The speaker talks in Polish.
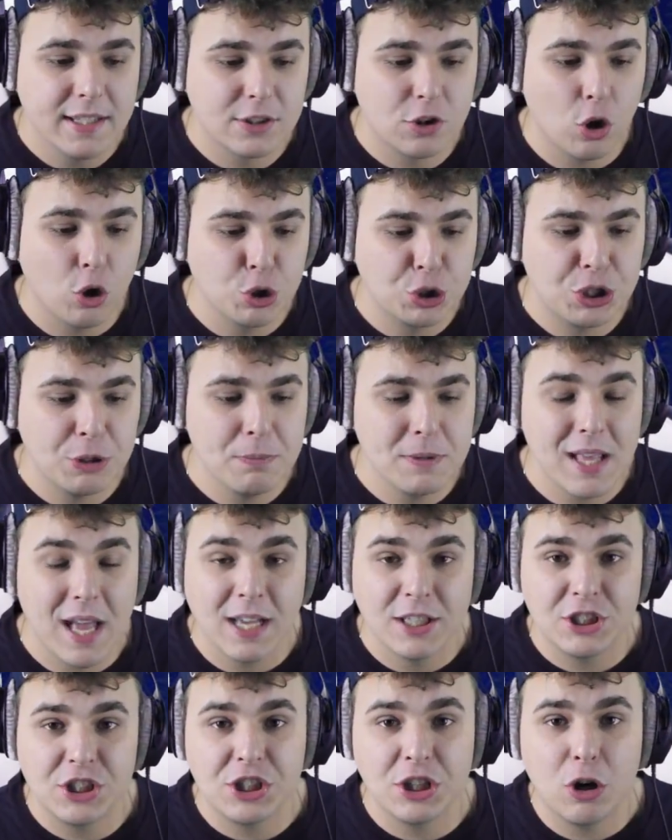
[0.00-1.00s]
Jest
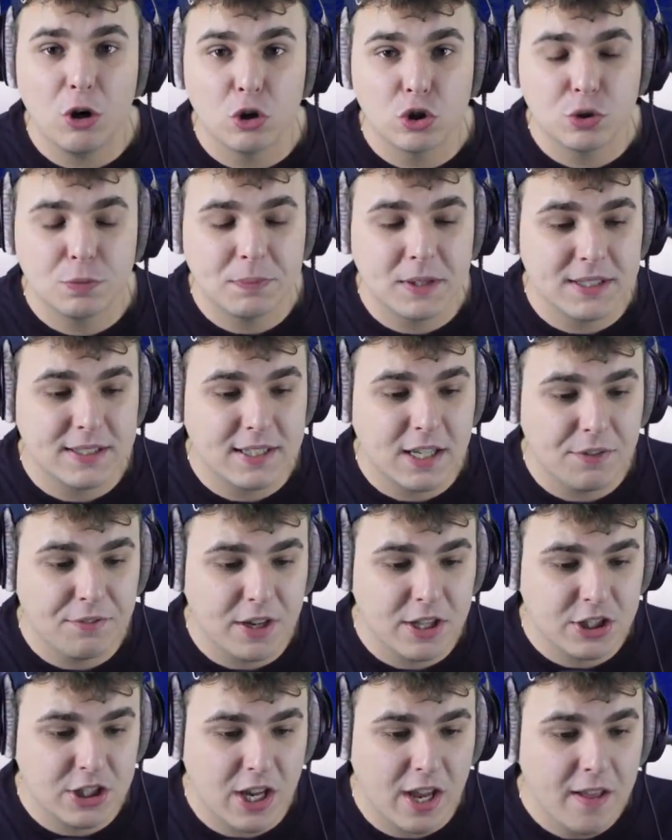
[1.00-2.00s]
18 osób na
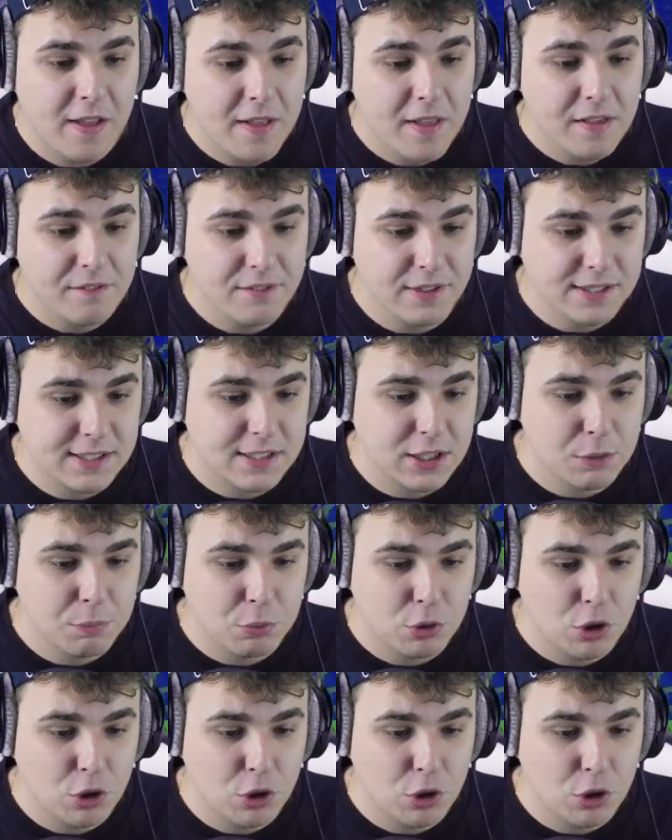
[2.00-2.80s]
serwerze, więc tych